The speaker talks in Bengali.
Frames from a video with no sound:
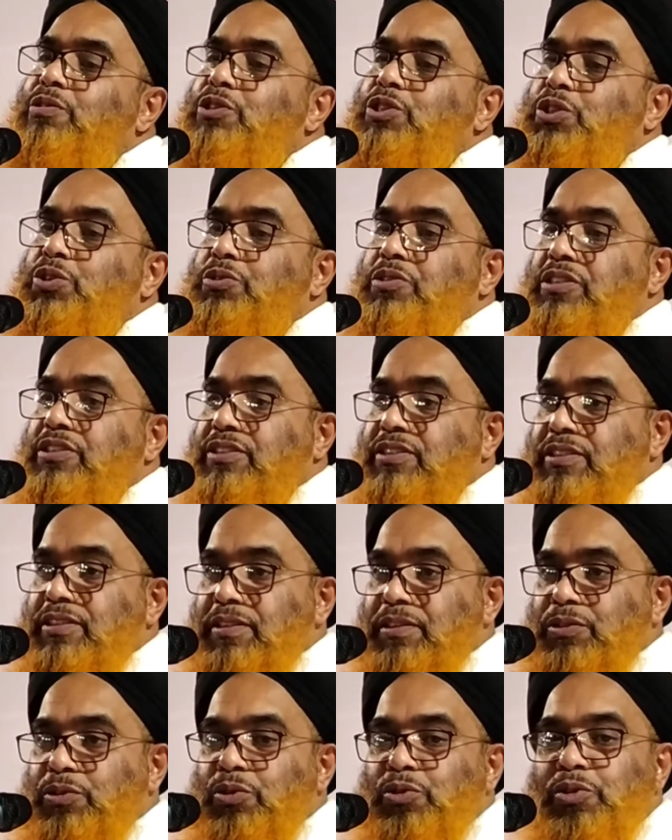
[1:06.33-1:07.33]
বহু শুনেছি
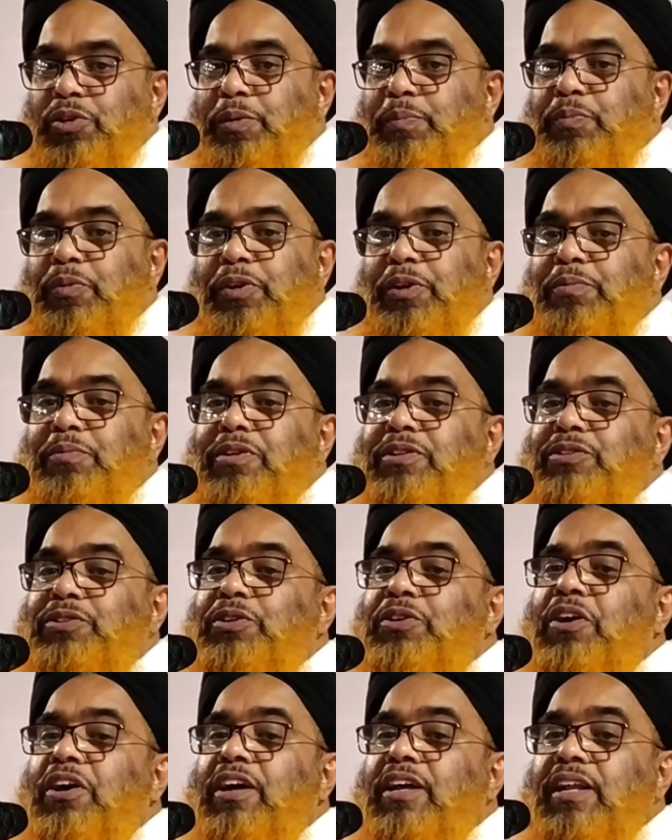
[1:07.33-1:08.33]
কোনোই
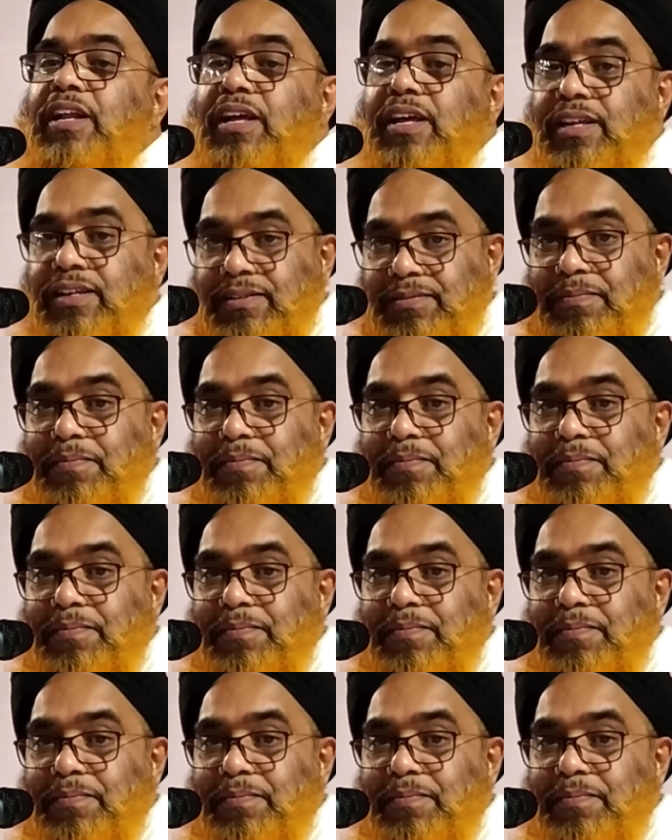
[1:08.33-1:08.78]
পরিবর্তন হয় না